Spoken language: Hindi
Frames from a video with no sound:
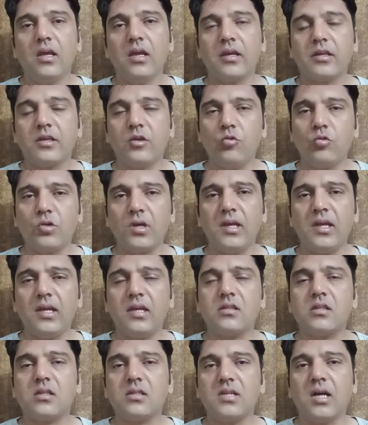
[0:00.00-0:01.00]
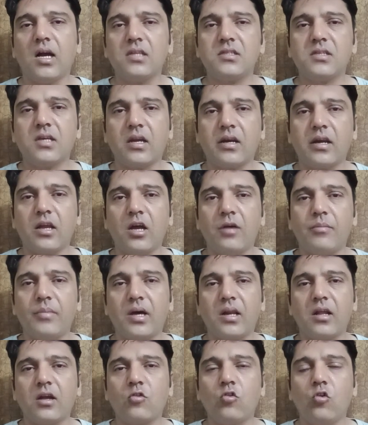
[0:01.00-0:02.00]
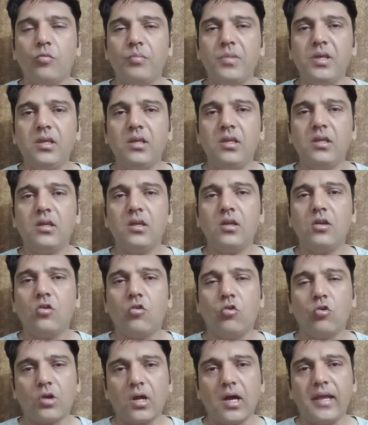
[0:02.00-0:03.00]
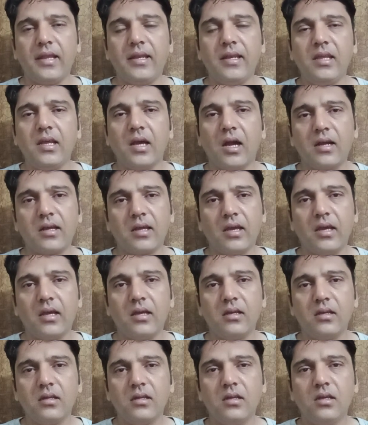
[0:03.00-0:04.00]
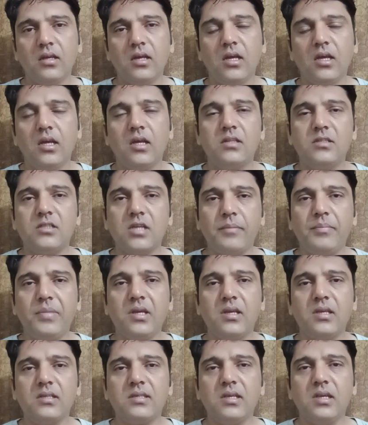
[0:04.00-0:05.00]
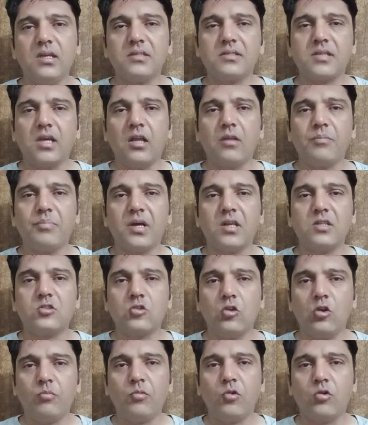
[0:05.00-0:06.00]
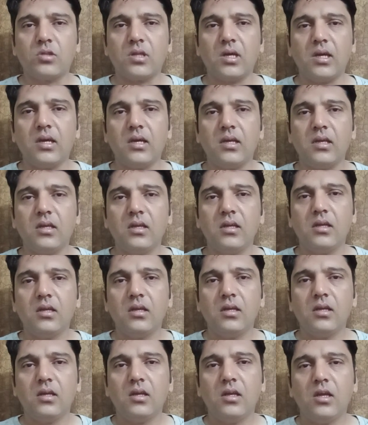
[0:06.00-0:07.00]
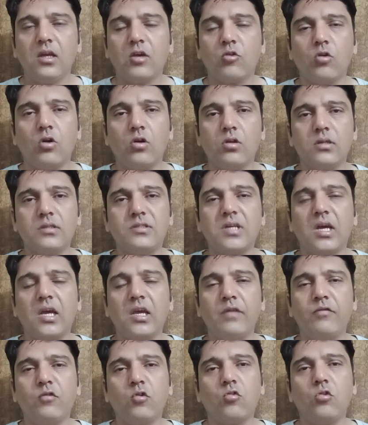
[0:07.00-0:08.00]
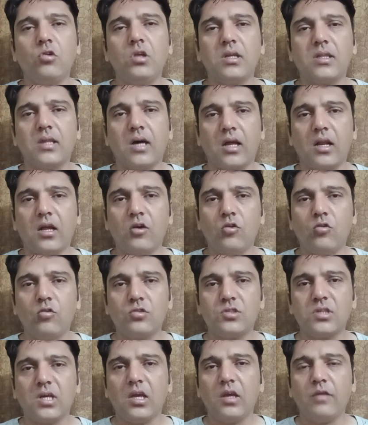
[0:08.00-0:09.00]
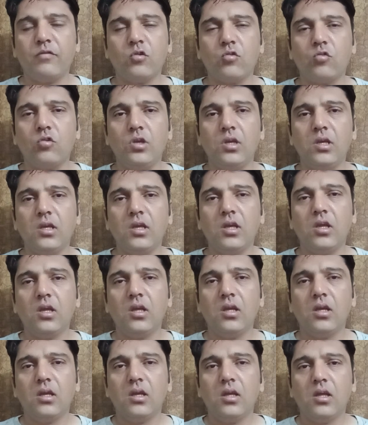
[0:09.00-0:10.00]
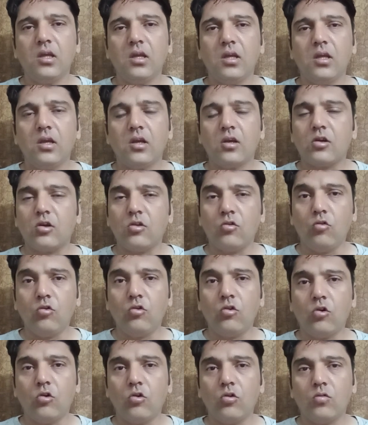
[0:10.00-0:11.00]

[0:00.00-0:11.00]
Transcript: क्योंकि एहतजाज करना हमारा कौमी और आइनी हक है जब भी किसी इंसान पर जुल्म होता है चाहे वो कोई अदारा हो चाहे वो कोई कानून हो